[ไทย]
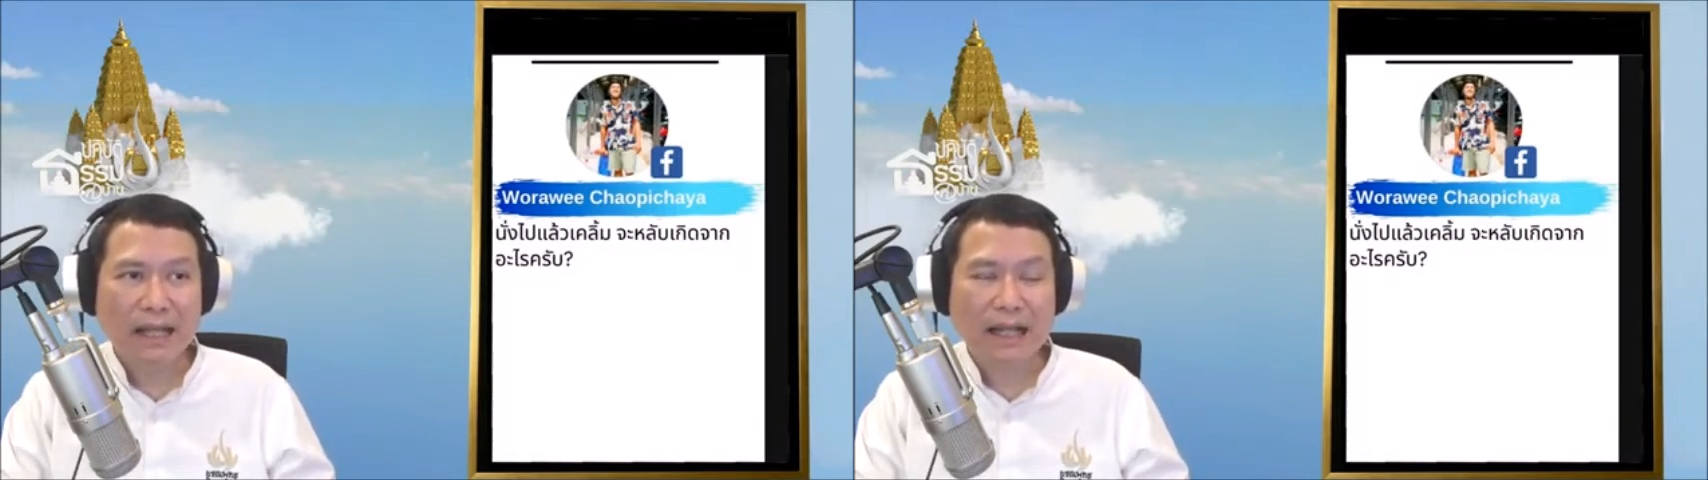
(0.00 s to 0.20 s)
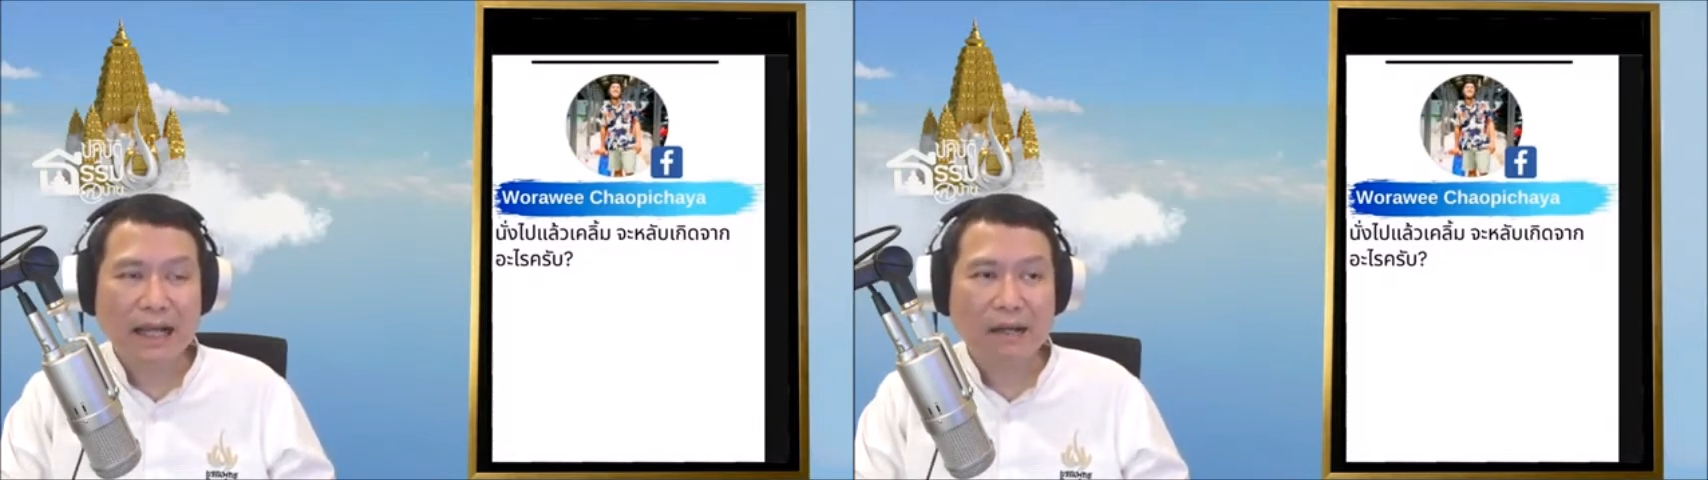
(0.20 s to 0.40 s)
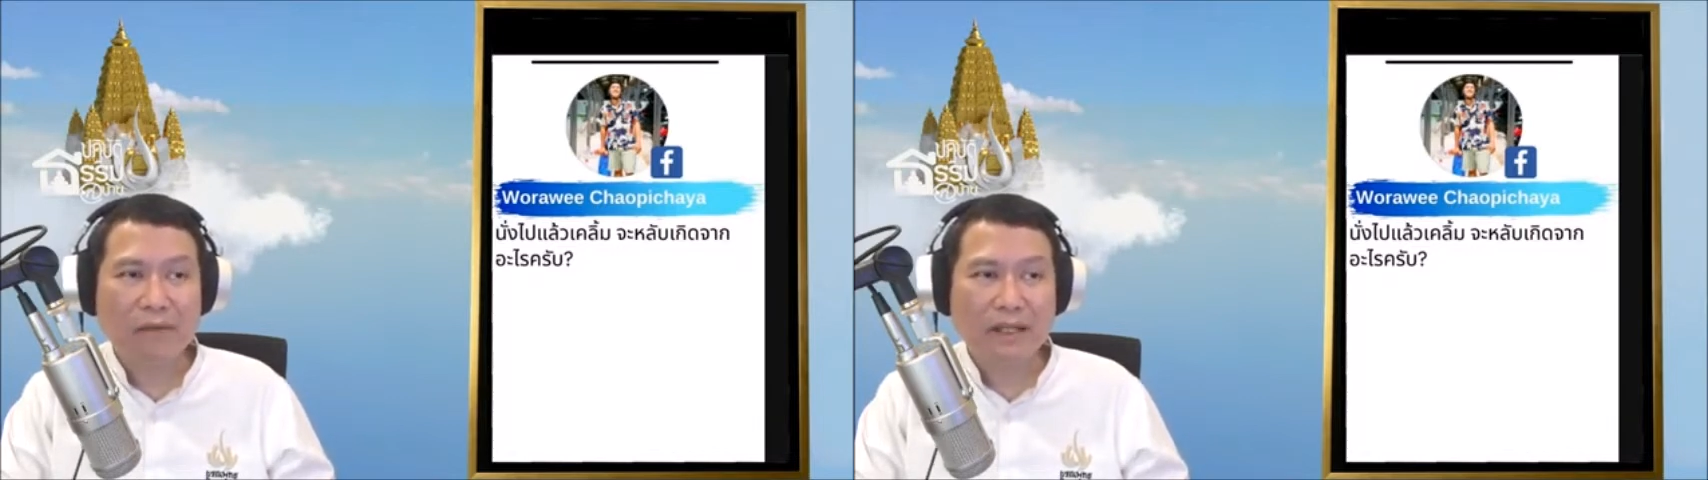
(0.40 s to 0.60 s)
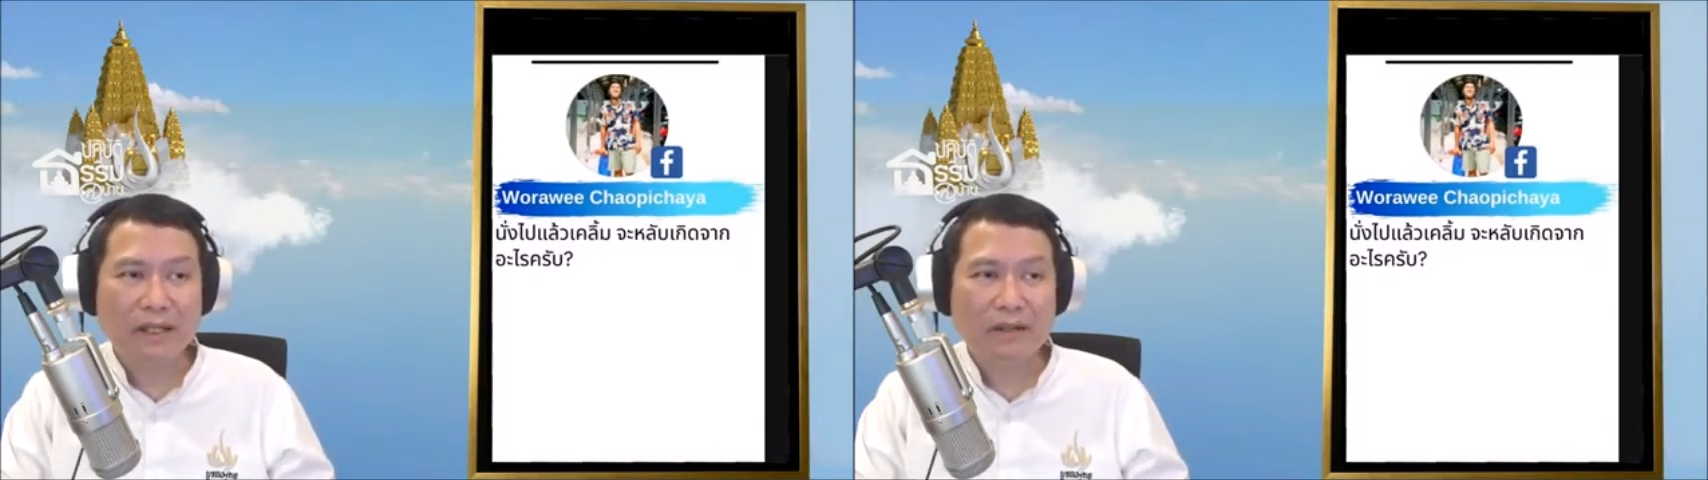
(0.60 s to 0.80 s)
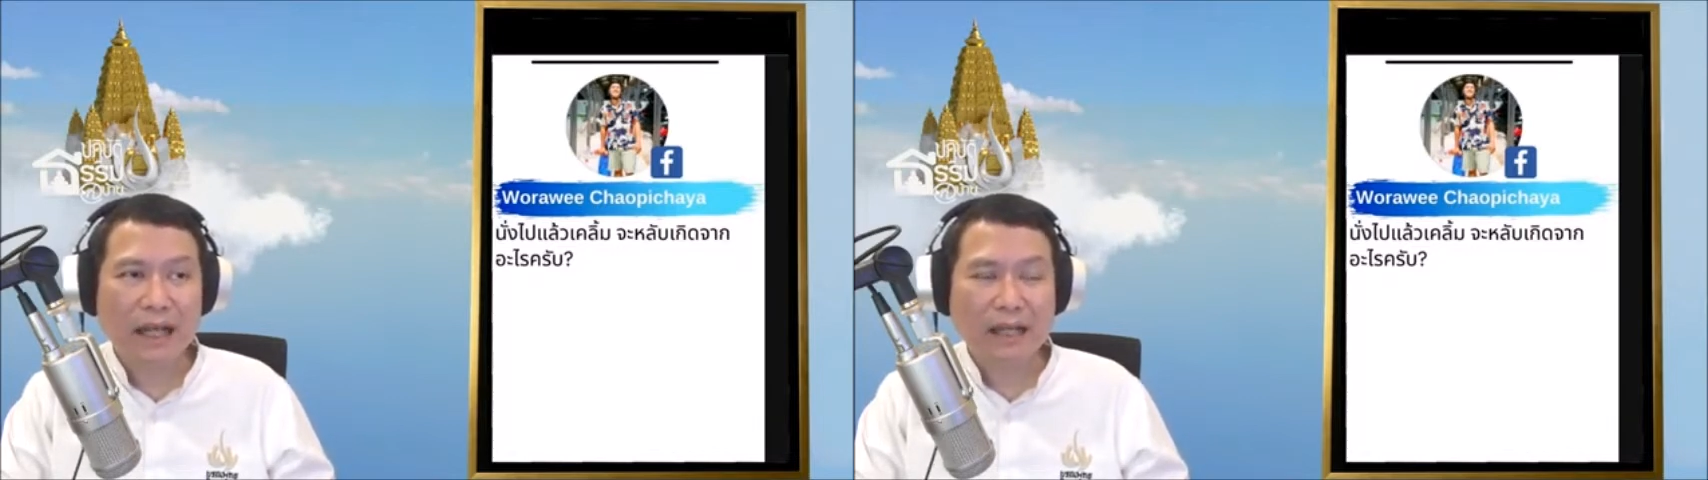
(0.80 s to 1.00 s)
นั่งเก้าอี้
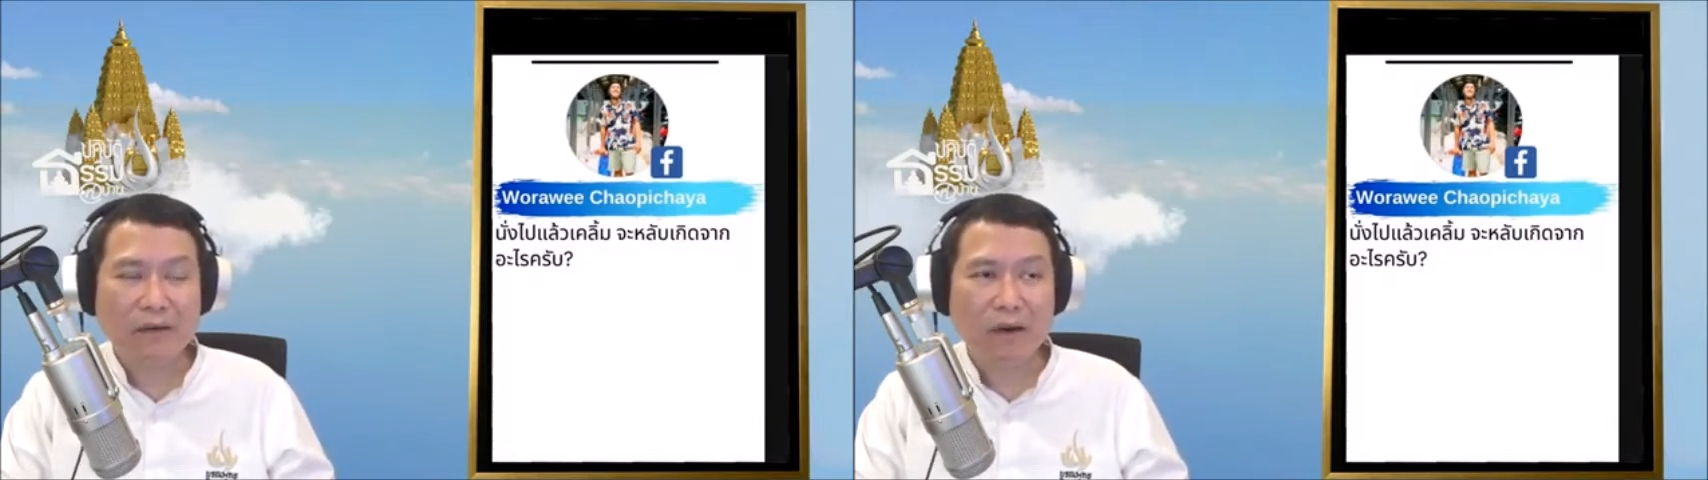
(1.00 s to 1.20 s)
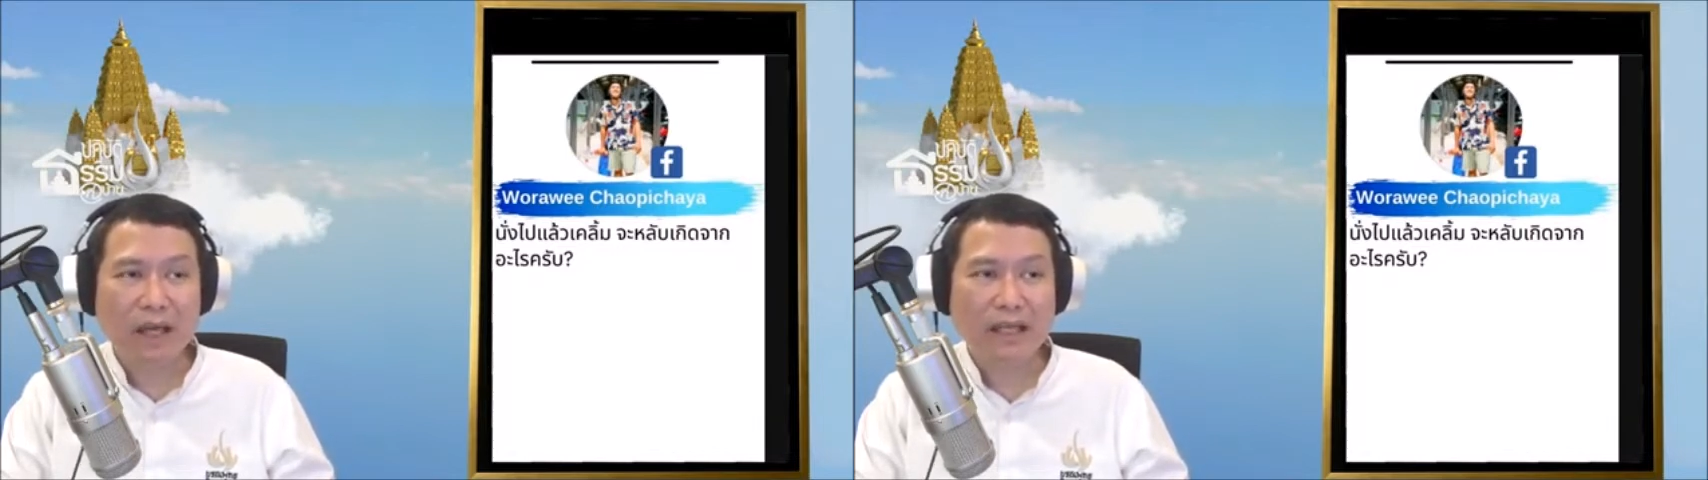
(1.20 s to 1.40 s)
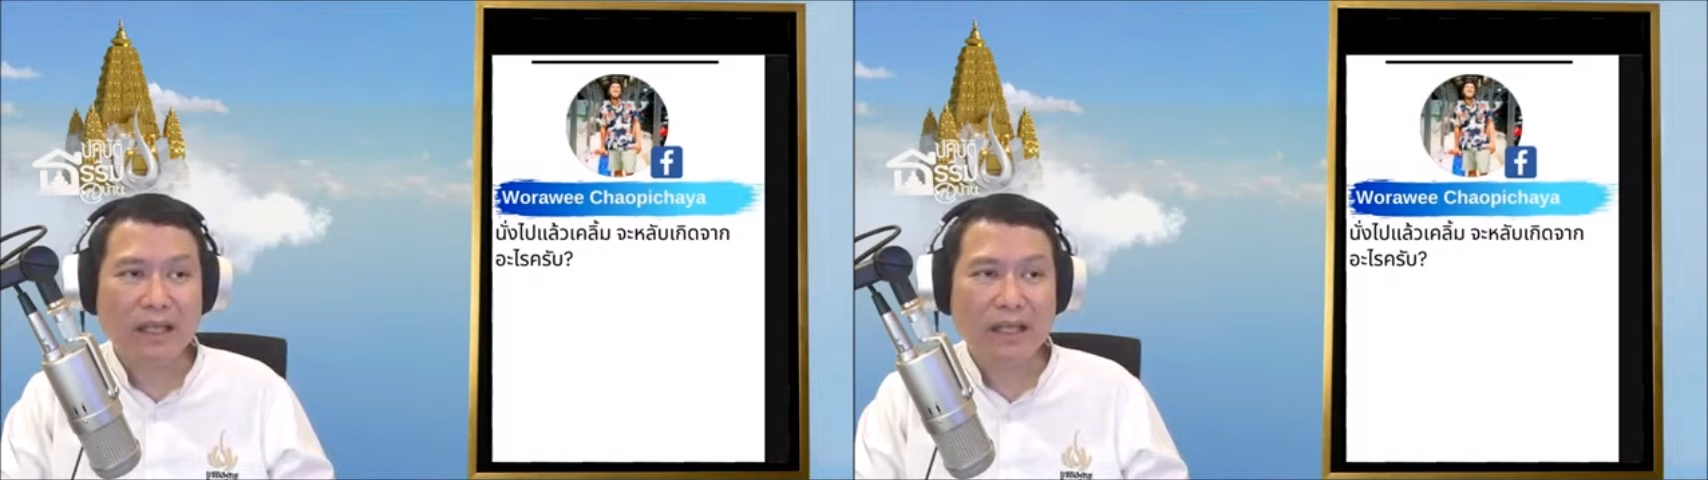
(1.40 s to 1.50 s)
ก็ได้ ขอให้